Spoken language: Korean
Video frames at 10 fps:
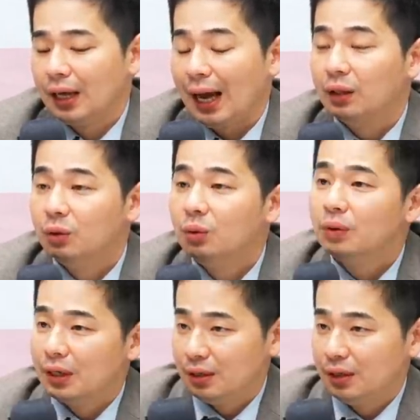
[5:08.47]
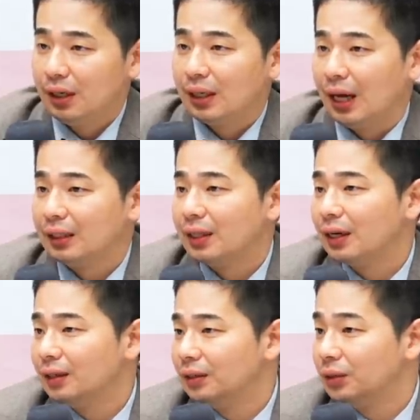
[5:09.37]
안도 랠리가
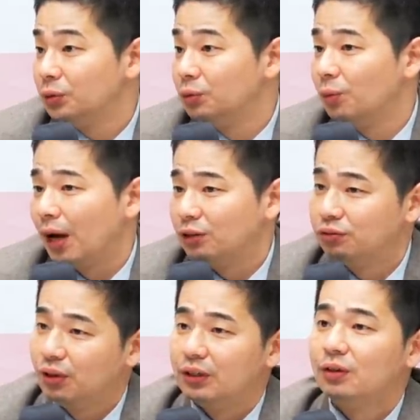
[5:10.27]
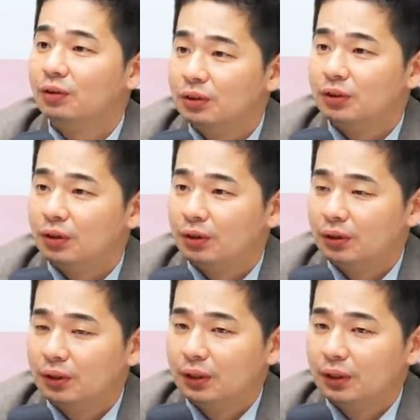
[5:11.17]
나왔다라는 게 좀 더 맞을 수가 있거든요. 음.